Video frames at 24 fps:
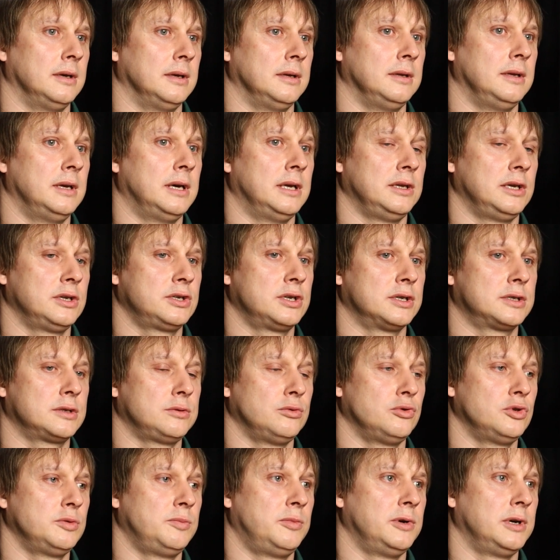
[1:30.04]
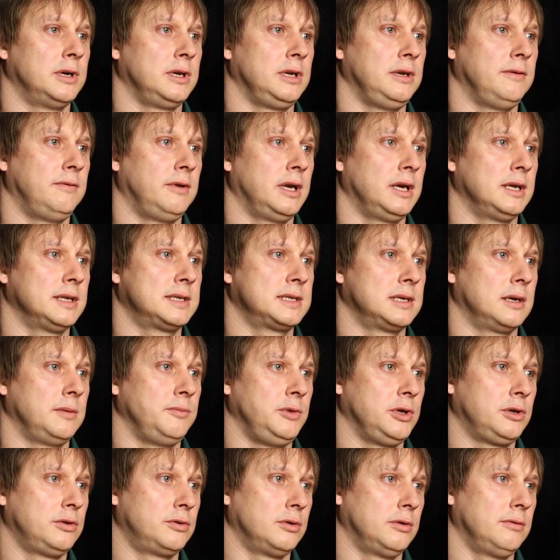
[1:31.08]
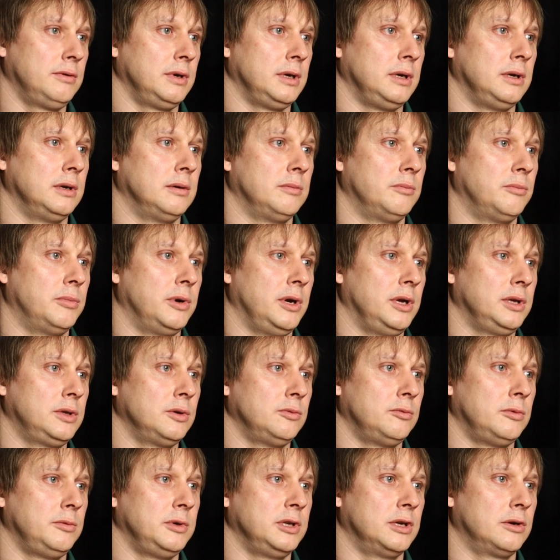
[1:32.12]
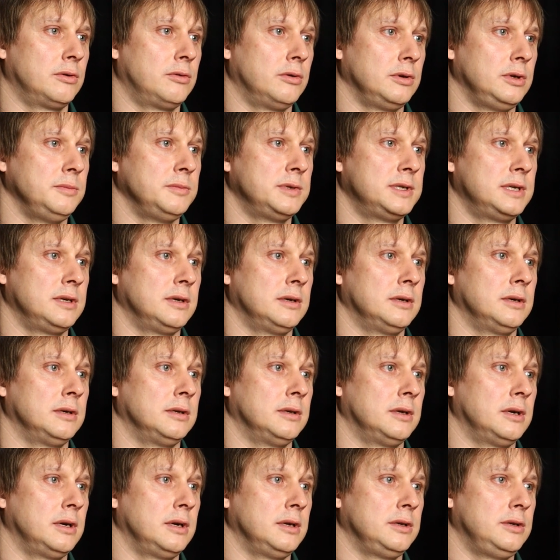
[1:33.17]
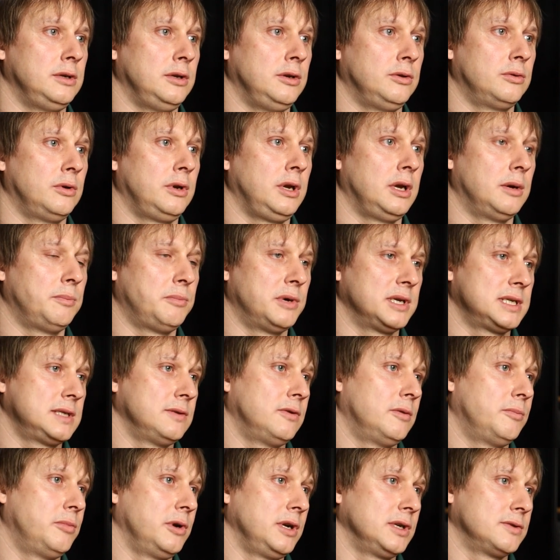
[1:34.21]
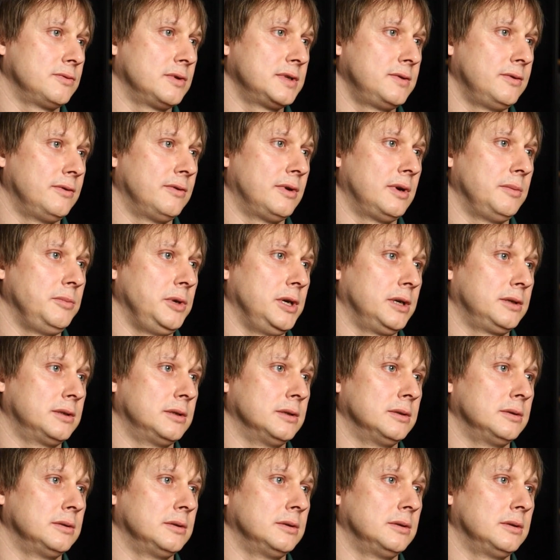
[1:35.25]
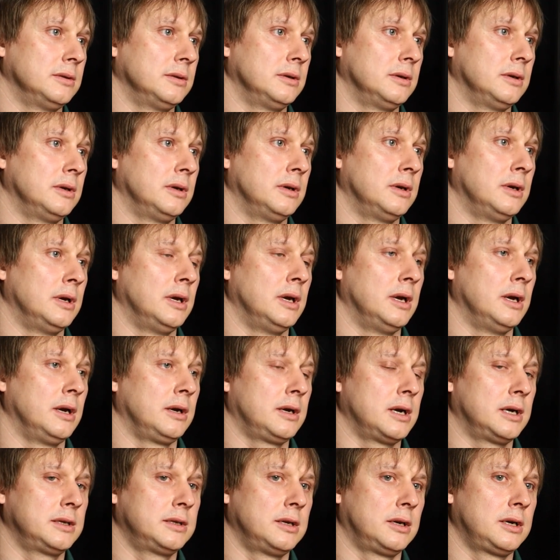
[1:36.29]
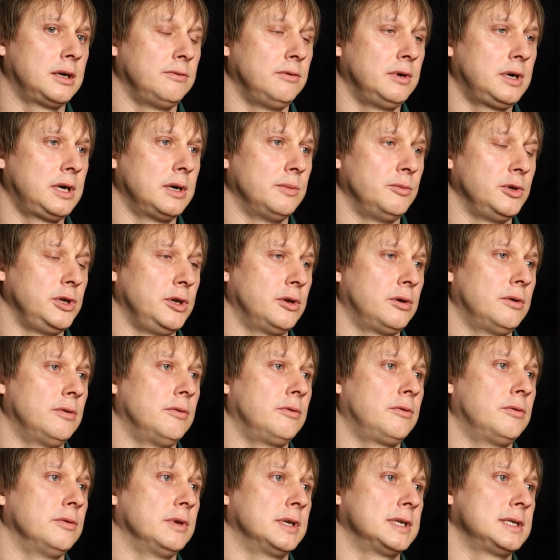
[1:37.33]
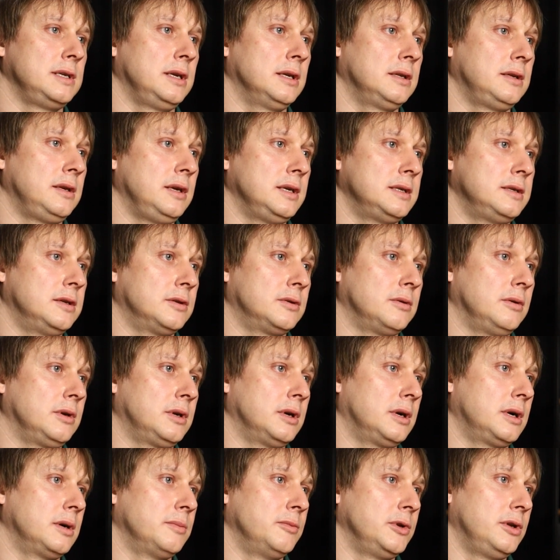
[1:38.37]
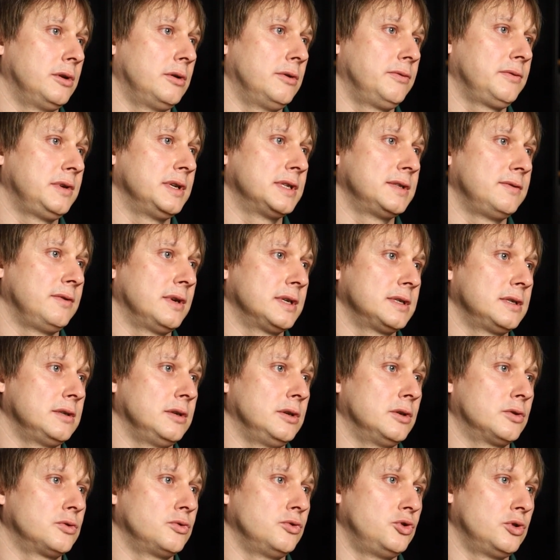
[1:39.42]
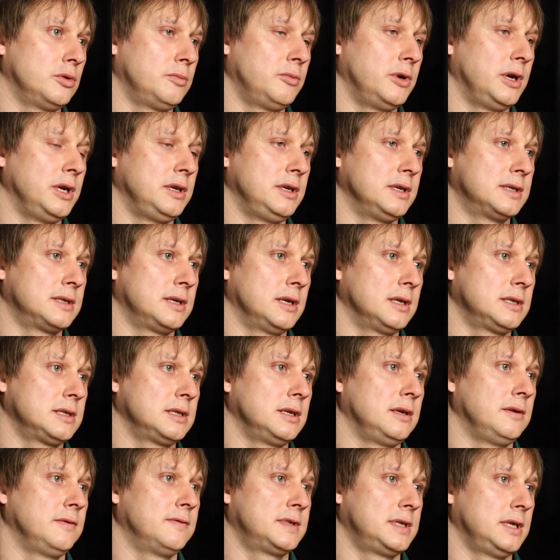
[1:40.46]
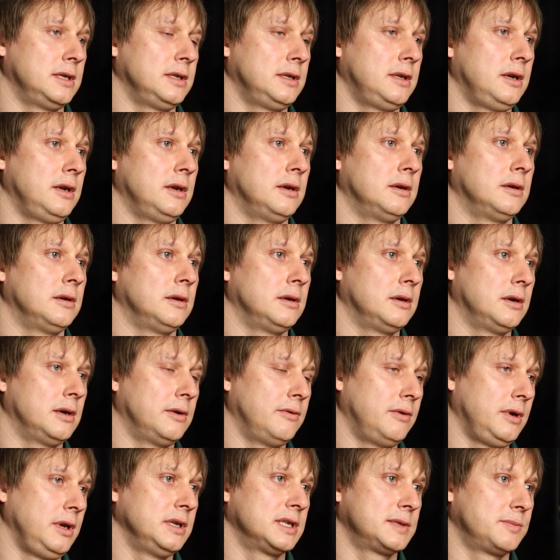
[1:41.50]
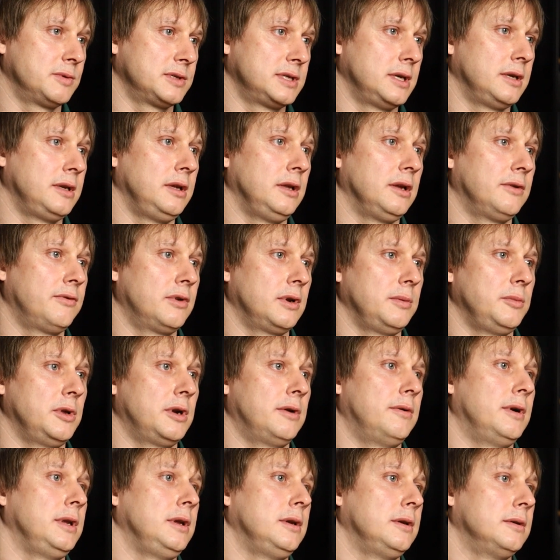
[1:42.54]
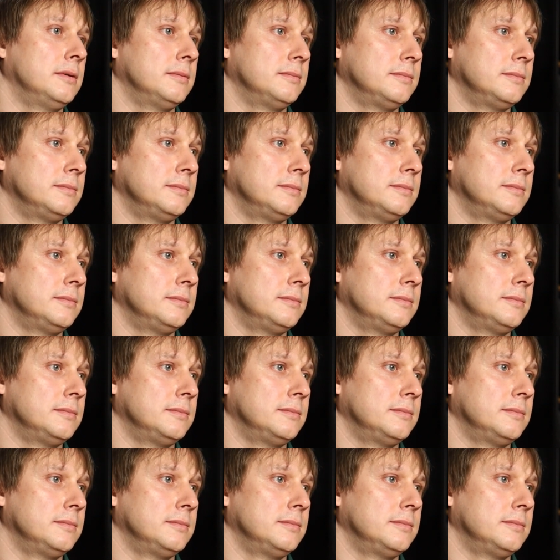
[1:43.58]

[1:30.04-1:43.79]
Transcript: Да, наша служба является объектовой, поэтому мы находимся на территории опасного производственного объекта. Как таковых командировок у нас нет, если только командировки, связанные с учебой и аттестацией в Центре аварийно-спасательных формирований.